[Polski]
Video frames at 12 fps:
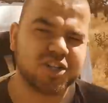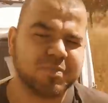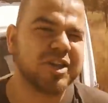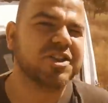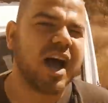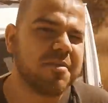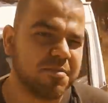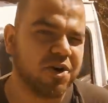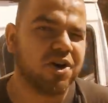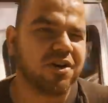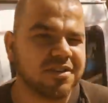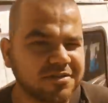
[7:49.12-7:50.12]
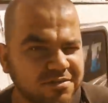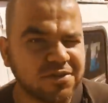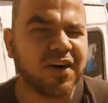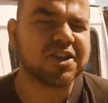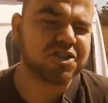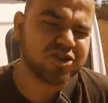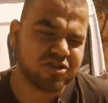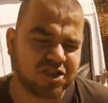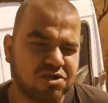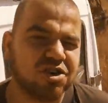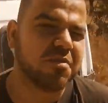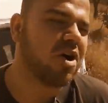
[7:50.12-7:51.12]
Cieszpiętami, bo w
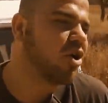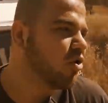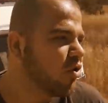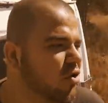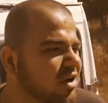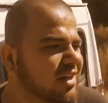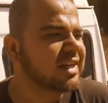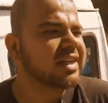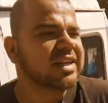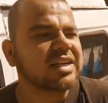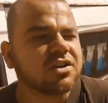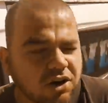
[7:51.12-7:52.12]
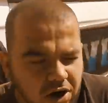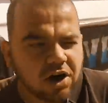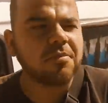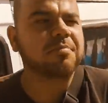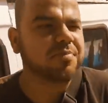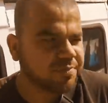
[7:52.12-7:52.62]
2002 roku no